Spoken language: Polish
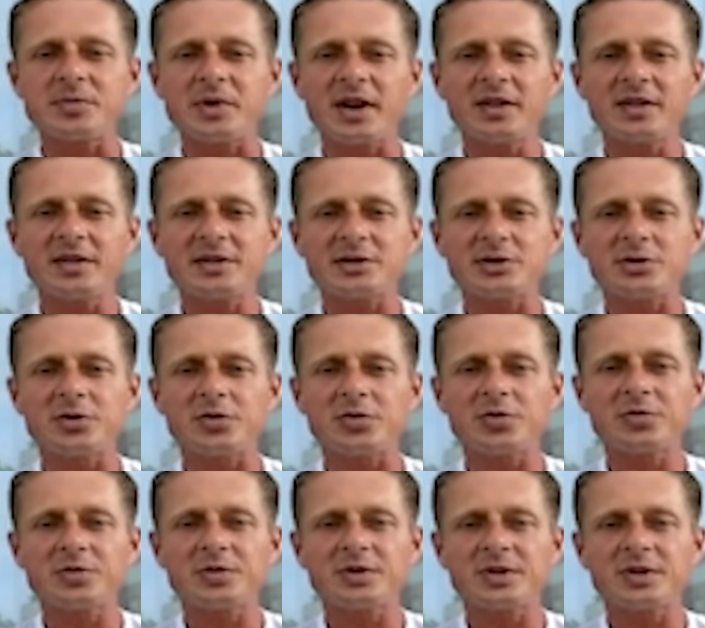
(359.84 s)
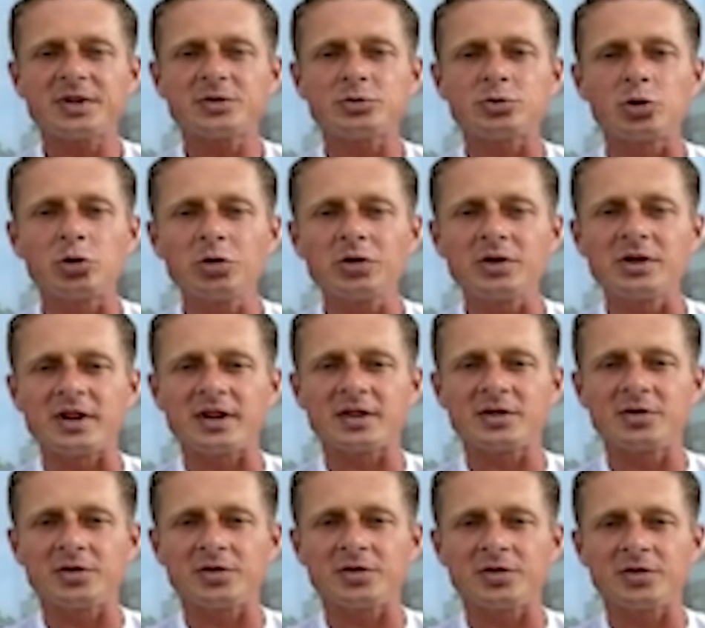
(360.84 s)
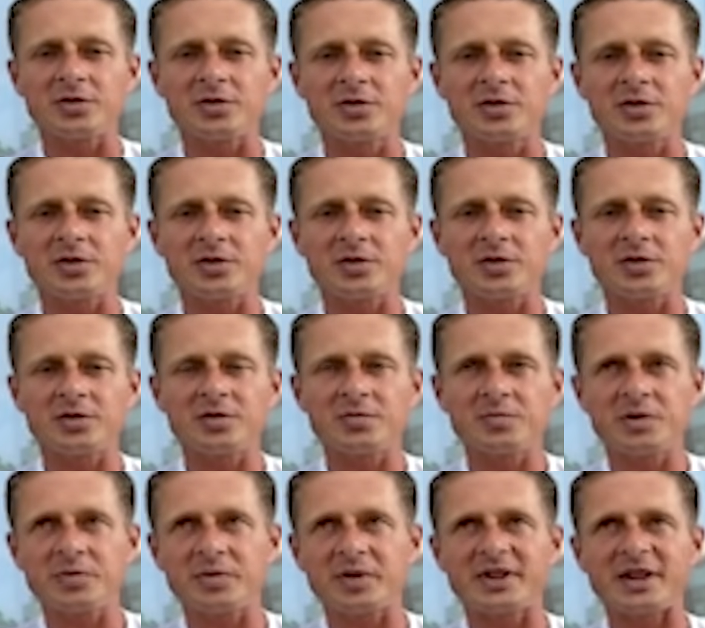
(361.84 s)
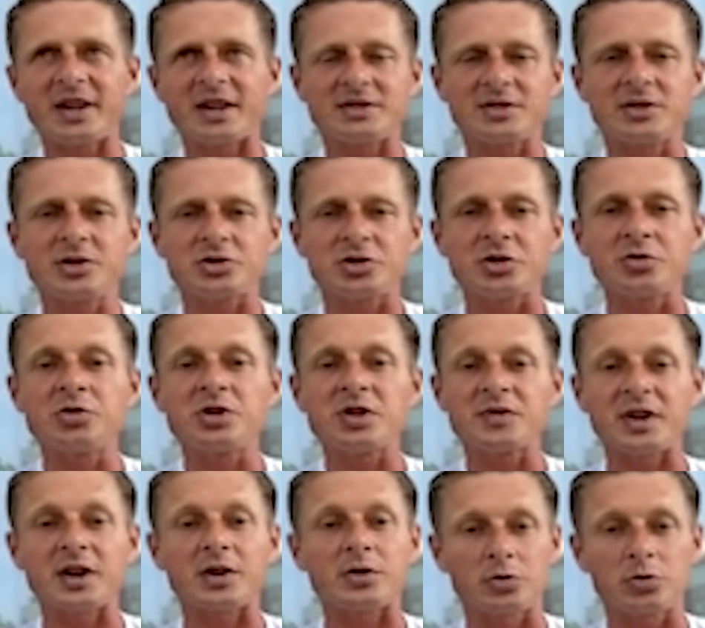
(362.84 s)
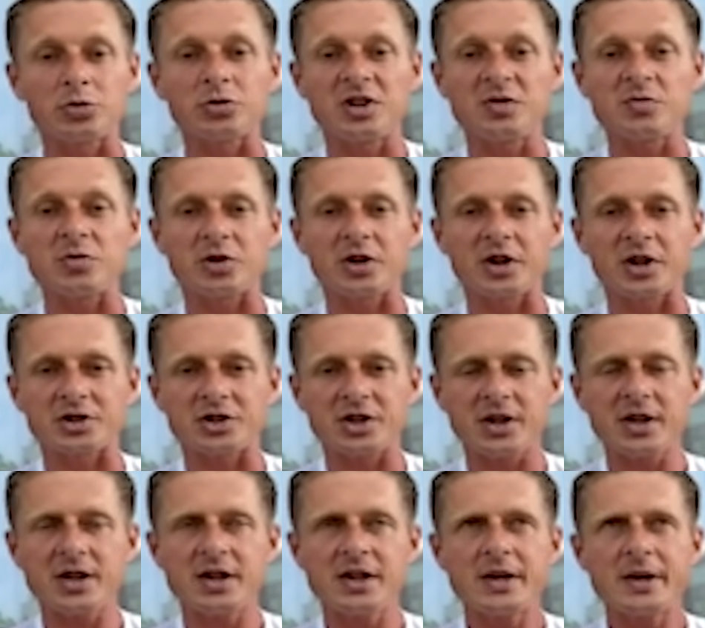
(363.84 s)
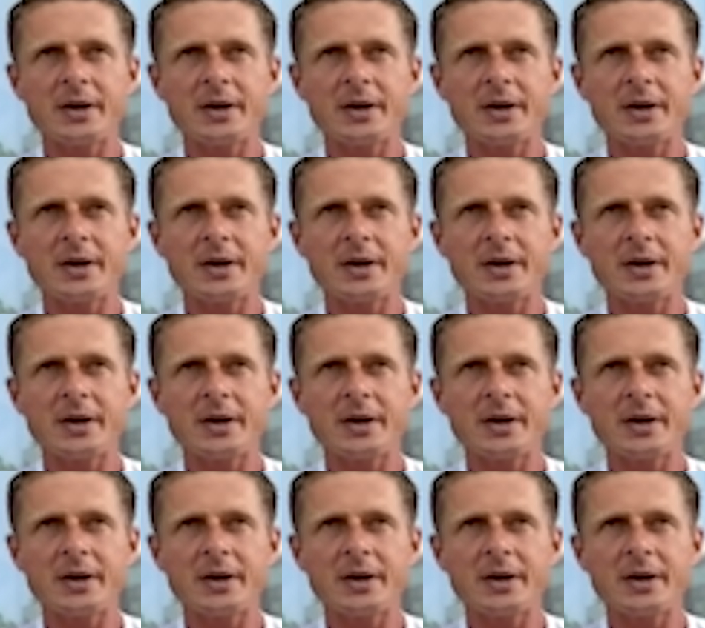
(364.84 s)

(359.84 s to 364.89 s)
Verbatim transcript: zmiany są e, trudne do, do implementacji, szczególnie w tak krótkim okresie.